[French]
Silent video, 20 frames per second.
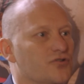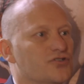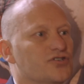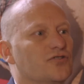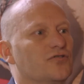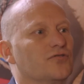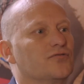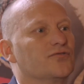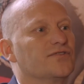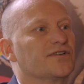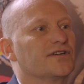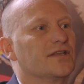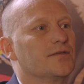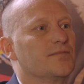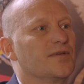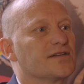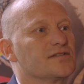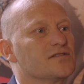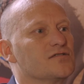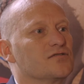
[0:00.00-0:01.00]
J'ai rencontré des
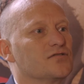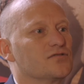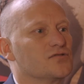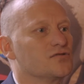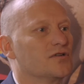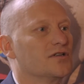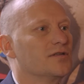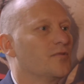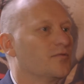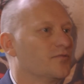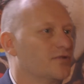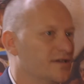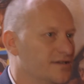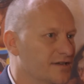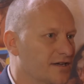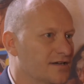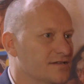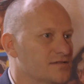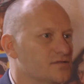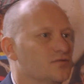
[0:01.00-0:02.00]
personnes, que ce soit des membres de la
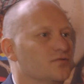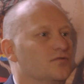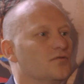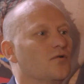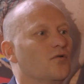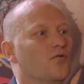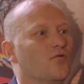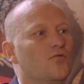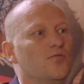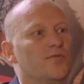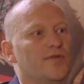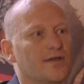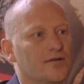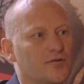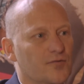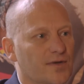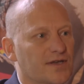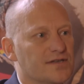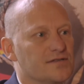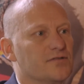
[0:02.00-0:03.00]
direction ou bien
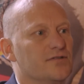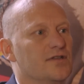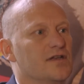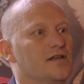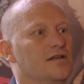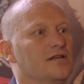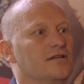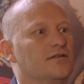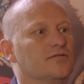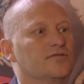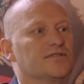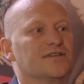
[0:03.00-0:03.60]
le personnel, qui ont